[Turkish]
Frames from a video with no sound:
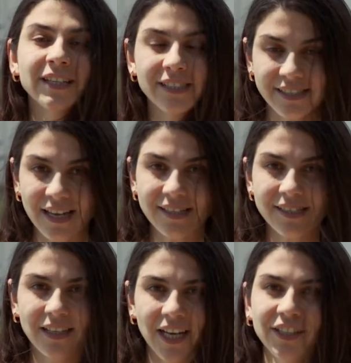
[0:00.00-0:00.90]

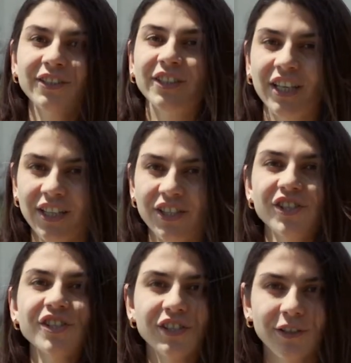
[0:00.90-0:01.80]
İsterseler dikey
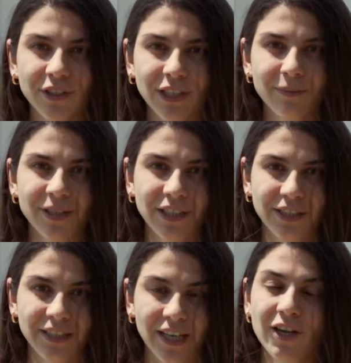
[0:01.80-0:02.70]
geçiş sınavı ile
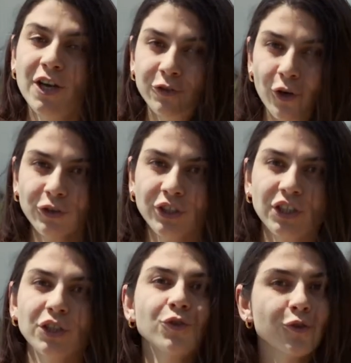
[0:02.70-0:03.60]
birlikte 4
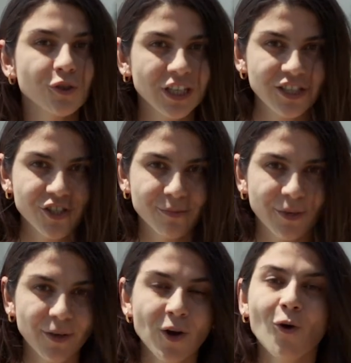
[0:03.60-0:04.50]
yıllık çocuk gelişimi,